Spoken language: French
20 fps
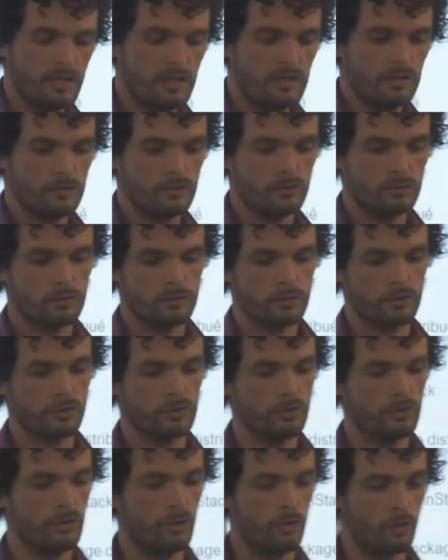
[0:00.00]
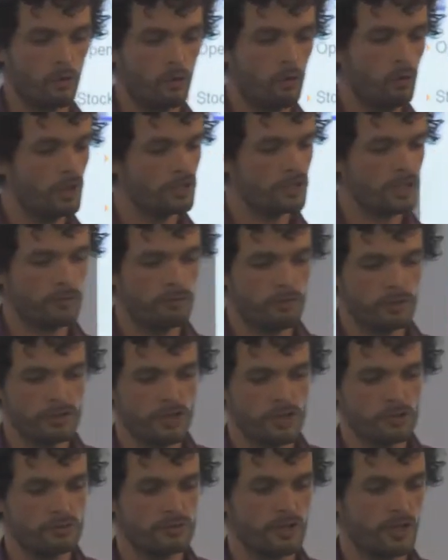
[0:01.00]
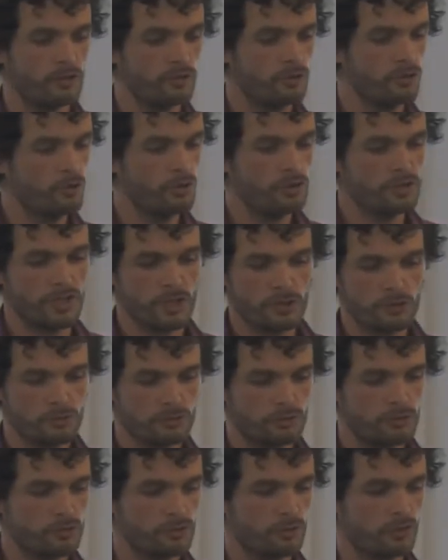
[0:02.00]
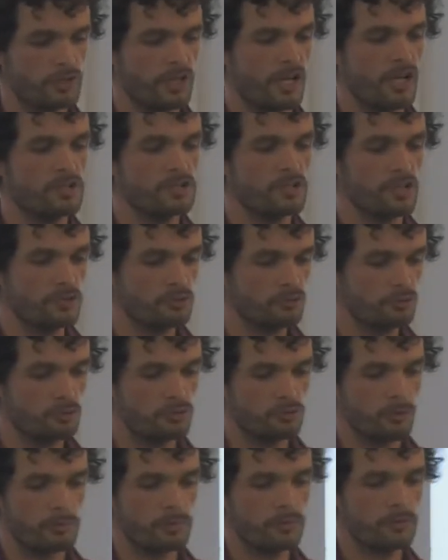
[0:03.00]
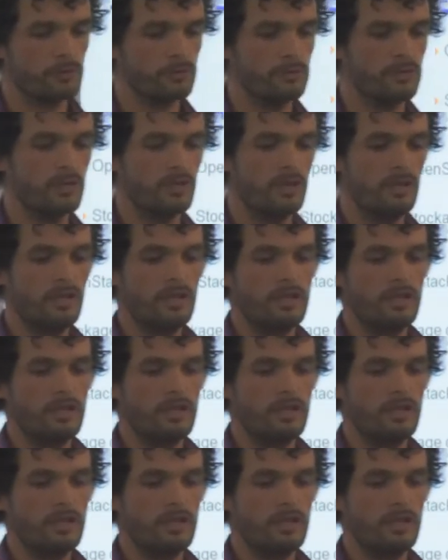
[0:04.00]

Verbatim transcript: Donc euh, en gros, à chaque fois que j'ajoute un nœud, j'ajoute du stockage, j'ajoute du compute,